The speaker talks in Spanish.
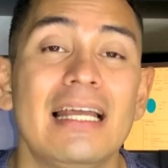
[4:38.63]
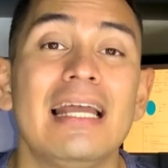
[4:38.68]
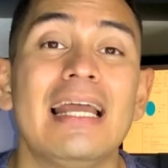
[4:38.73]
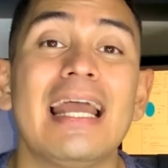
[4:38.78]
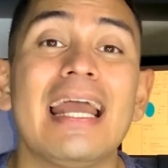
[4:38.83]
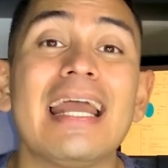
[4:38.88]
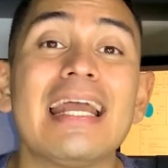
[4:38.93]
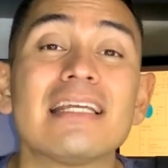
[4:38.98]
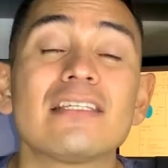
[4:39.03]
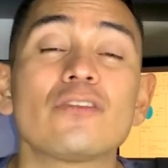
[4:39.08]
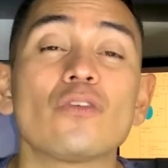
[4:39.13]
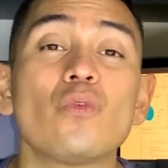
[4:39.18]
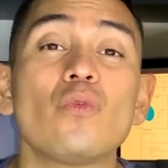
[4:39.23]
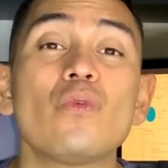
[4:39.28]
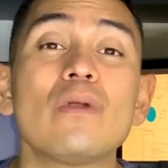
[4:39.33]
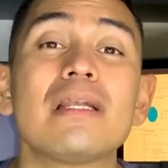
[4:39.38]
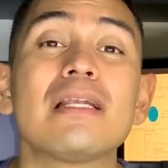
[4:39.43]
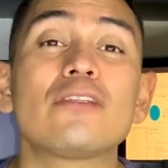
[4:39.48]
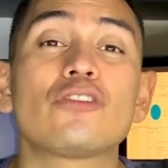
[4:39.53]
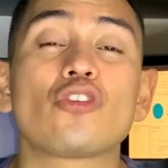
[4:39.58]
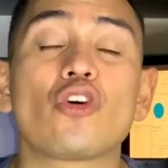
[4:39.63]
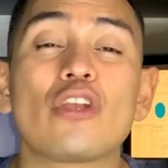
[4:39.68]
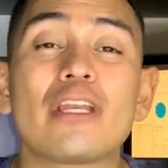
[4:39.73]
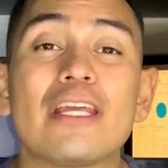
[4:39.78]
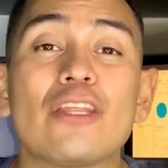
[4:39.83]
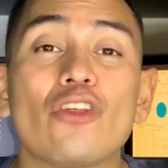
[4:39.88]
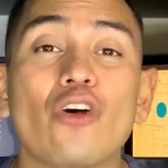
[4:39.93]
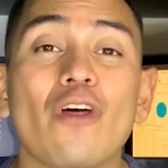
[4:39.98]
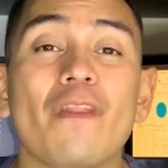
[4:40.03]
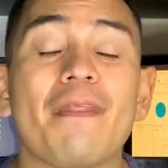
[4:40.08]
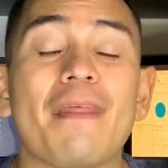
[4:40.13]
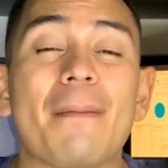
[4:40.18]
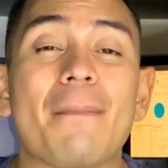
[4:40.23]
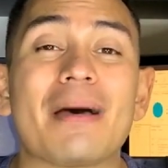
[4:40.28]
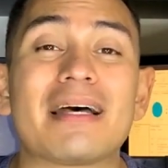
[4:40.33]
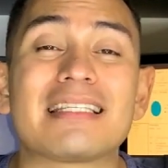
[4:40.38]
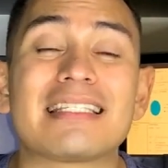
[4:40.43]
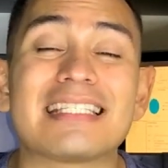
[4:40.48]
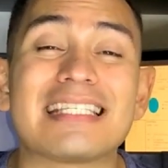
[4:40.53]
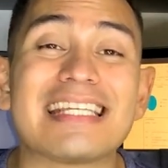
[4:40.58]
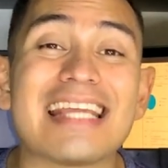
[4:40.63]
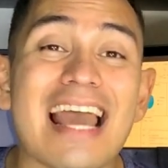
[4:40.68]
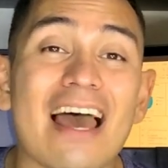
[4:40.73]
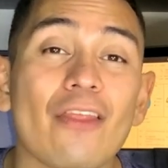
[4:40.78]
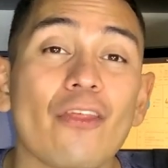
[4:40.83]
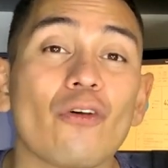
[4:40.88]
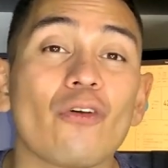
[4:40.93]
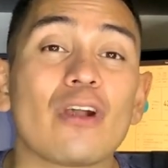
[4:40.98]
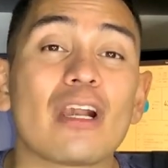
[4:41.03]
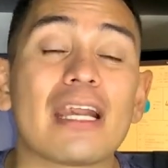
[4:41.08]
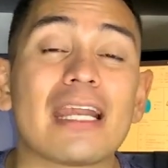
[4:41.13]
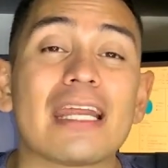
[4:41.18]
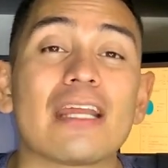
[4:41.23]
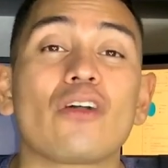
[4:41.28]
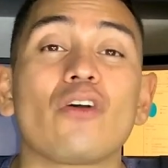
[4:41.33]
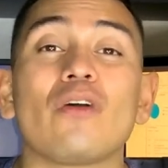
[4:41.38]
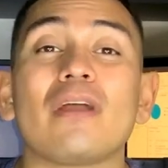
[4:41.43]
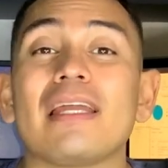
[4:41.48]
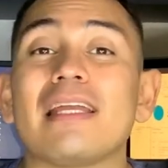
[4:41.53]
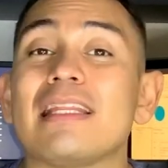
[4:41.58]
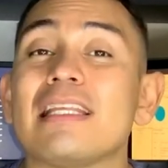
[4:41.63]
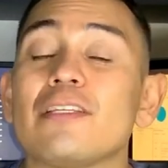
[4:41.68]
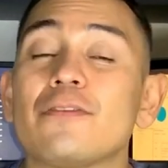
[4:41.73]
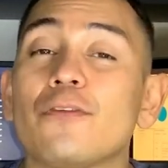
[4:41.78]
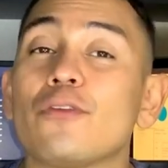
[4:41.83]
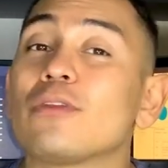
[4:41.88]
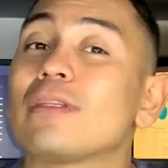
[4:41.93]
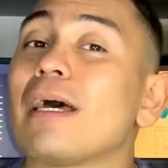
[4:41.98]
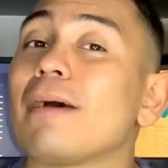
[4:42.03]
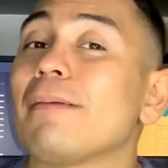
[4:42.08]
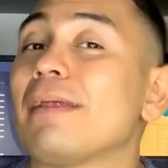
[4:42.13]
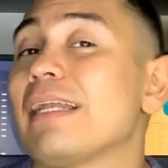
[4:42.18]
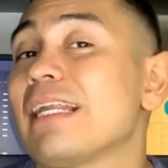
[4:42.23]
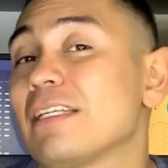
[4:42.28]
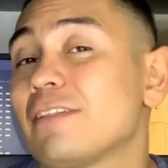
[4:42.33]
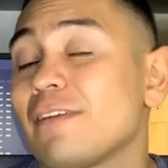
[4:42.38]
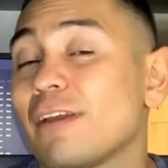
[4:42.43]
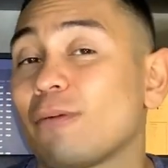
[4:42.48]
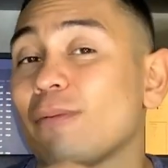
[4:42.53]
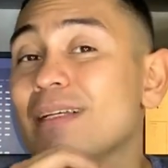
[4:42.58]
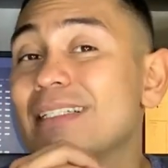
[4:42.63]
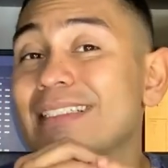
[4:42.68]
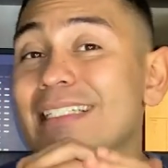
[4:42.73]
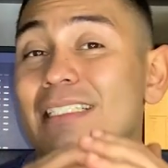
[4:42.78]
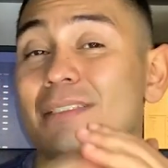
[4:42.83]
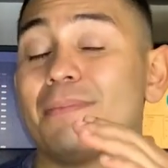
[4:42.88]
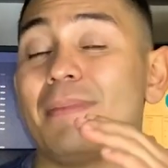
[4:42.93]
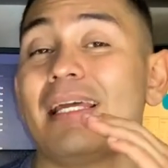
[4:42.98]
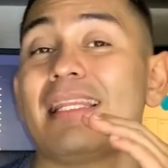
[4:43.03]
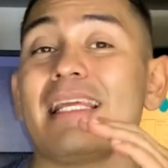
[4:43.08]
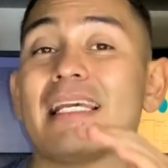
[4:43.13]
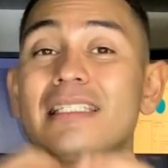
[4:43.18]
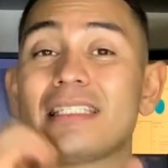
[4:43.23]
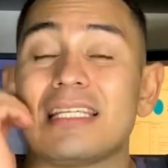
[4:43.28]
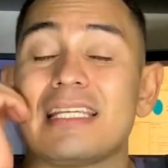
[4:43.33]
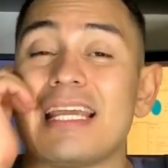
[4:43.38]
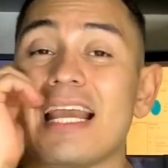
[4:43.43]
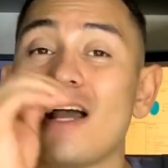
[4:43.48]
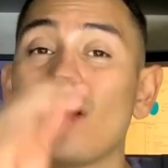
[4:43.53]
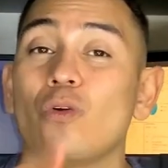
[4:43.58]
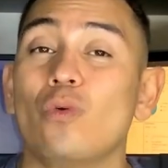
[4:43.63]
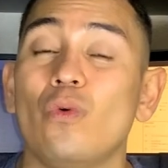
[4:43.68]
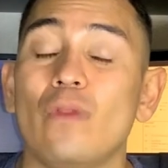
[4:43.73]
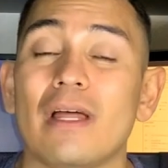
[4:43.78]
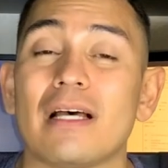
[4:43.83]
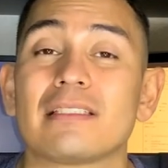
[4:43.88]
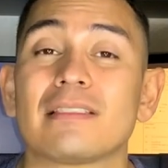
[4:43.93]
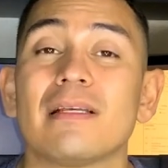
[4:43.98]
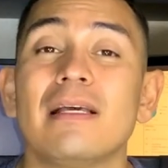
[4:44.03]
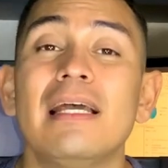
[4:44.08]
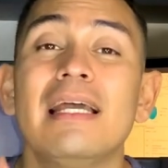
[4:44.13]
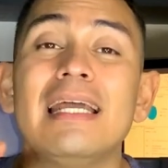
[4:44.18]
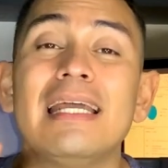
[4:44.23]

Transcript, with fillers: Es un sonido demasiado rico y disfrutable en las frecuencias medias y agudas.